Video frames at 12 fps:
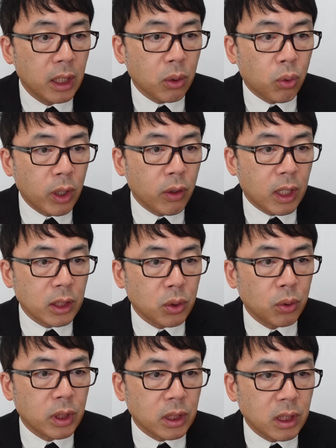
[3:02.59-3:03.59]
で、これらの活
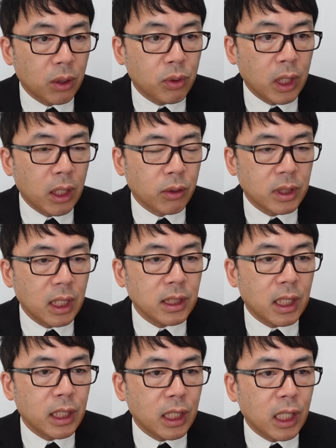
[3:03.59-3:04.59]
動はですね、ウクライナの潜
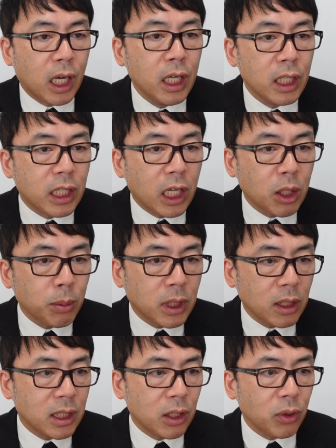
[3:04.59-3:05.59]
在的な大規模
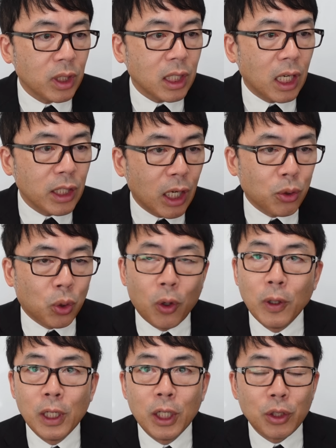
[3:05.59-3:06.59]
作戦の一環である
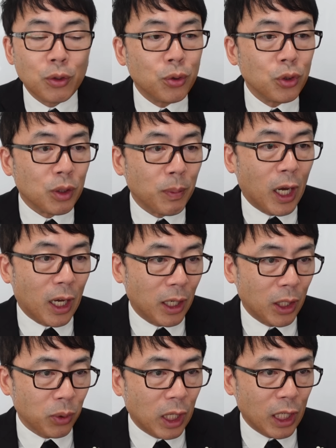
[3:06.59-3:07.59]
というふうに、ま
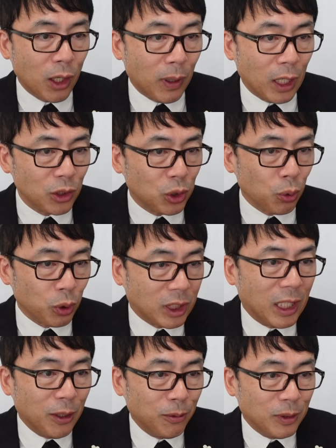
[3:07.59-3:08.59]
あ、あの、彼らは主張
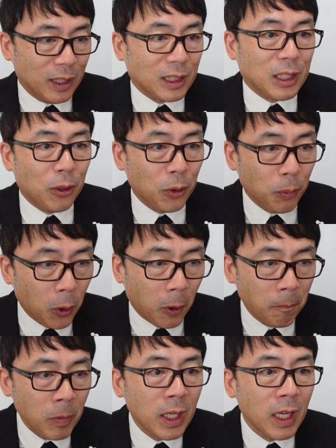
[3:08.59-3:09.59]
しているんですけれど
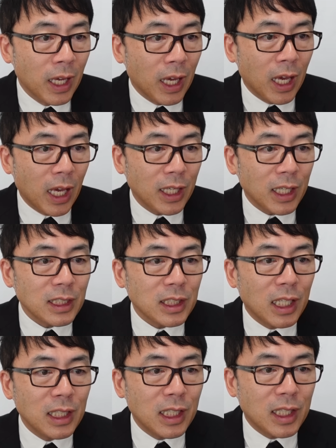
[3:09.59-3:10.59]
も、えー、東
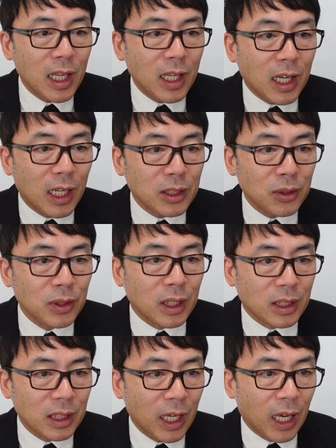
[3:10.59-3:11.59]
岸で展開するで
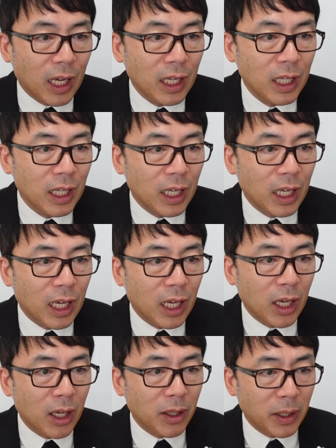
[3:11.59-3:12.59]
すね、
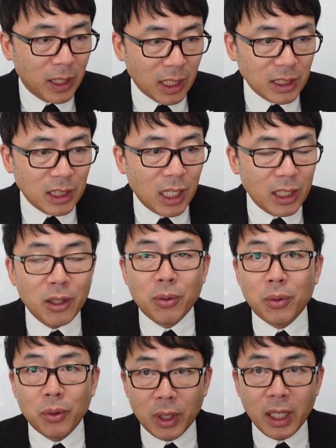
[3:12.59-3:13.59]
えー、あ東側での、
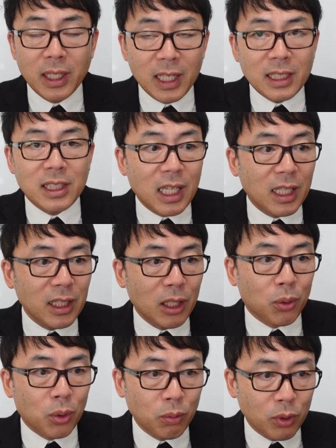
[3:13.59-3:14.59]
このね、東岸で
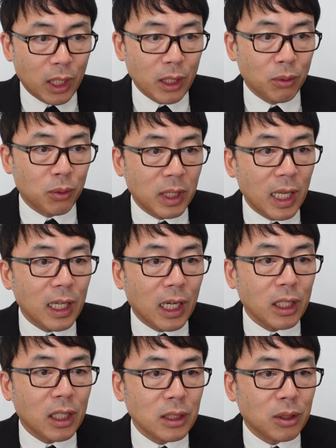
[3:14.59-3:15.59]
のこのウクライナ軍の展
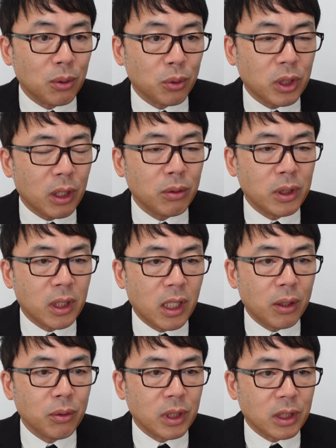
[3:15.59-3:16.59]
開に関するロシア軍
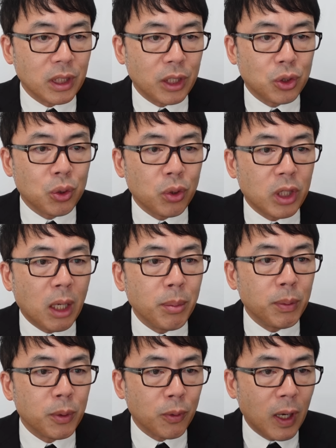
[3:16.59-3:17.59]
側のですね、主張の大
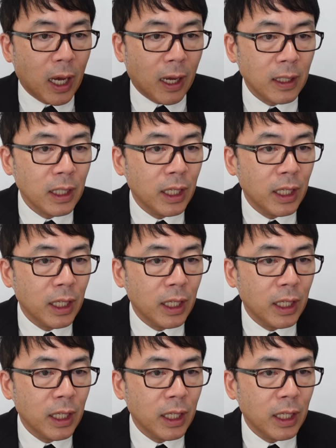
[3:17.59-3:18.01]
部分は、